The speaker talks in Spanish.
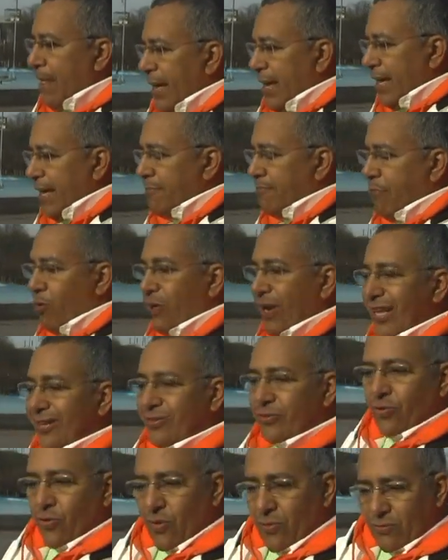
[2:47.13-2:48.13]
y por
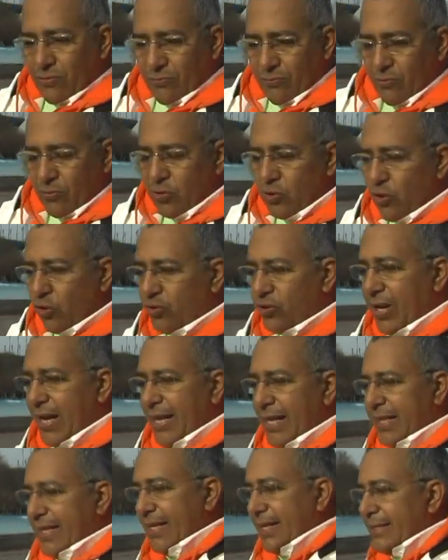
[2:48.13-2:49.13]
eso no se
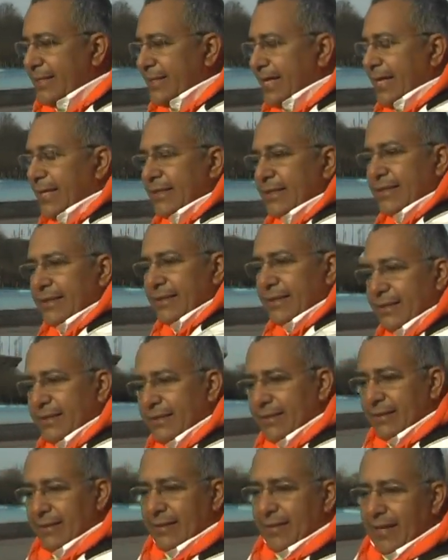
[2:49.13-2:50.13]
le dice
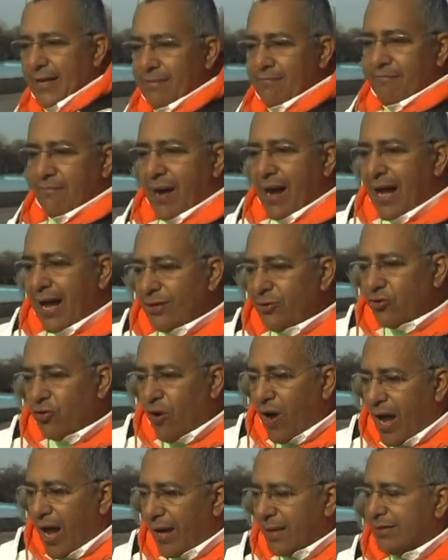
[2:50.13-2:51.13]
el
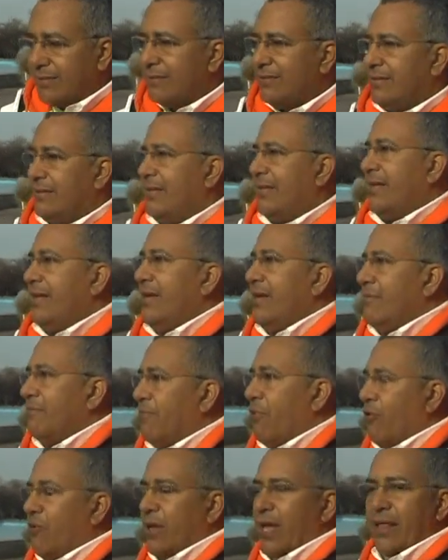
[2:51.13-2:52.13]
Mahachohan,
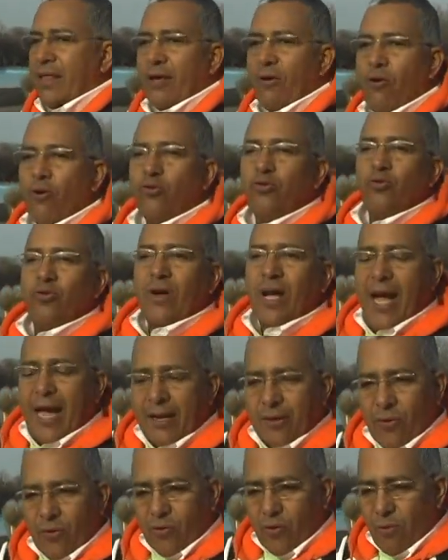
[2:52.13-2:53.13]
porque dejó su
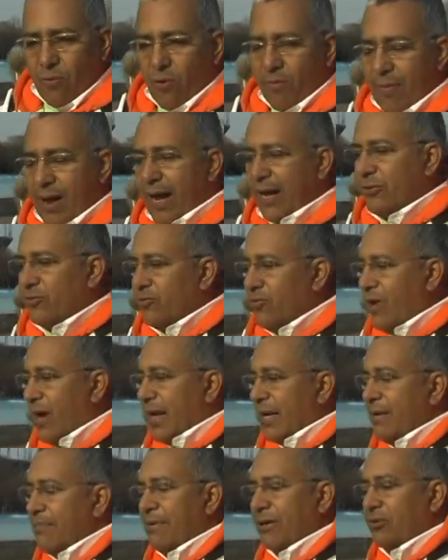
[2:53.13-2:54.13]
cargo como
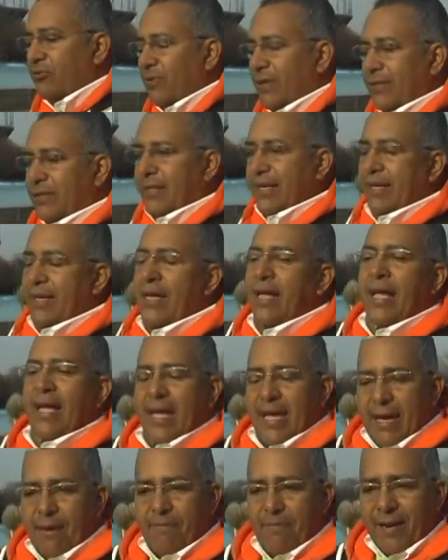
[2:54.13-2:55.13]
Mahachohan y pasó a ser
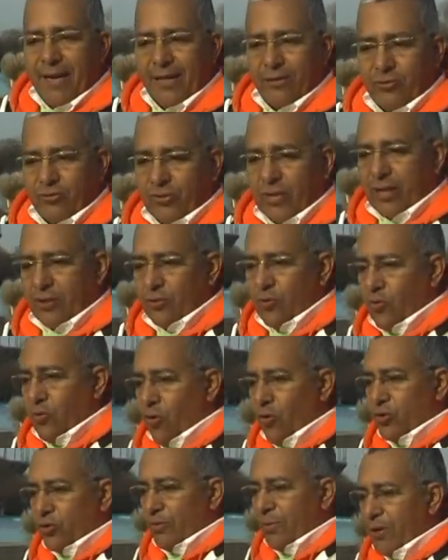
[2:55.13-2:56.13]
Espíritu Santo
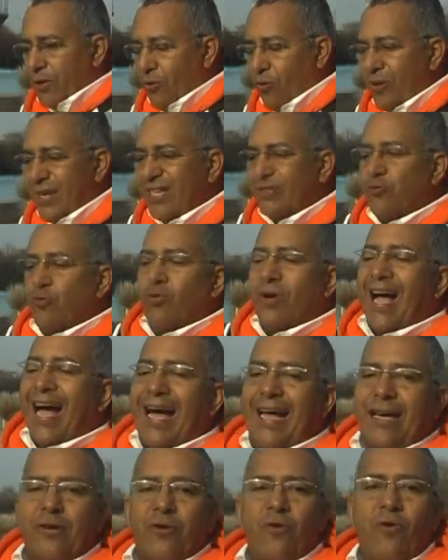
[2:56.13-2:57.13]
cósmico. Y su
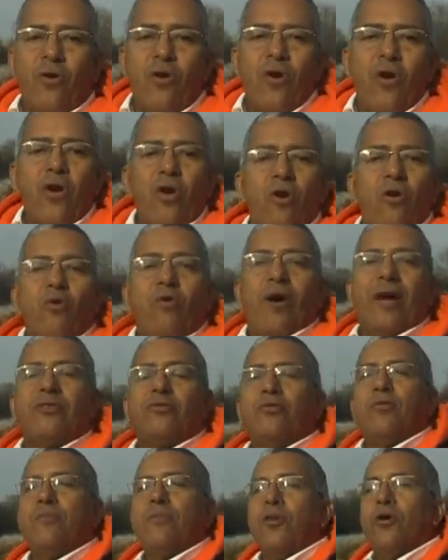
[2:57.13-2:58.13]
cargo lo
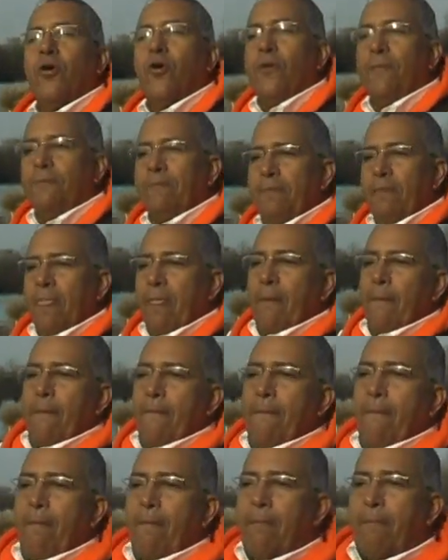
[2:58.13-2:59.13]
asumió
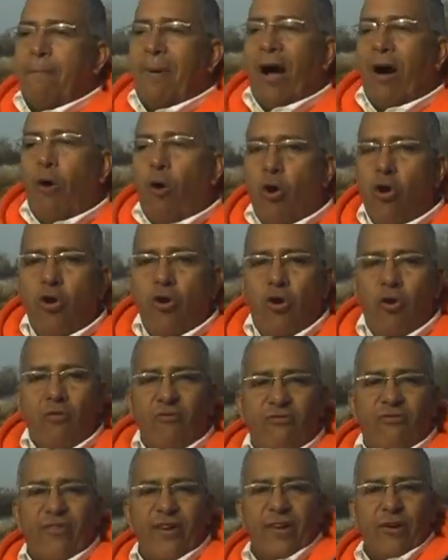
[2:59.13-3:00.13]
Paolo
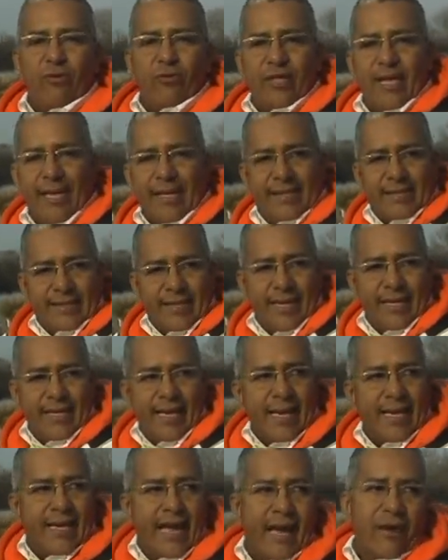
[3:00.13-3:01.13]
Veronese y
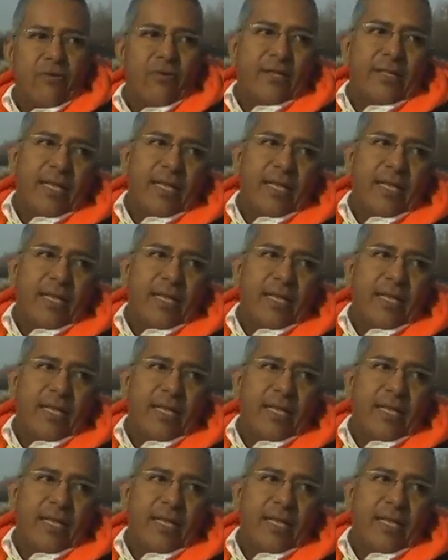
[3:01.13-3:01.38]
el cargo que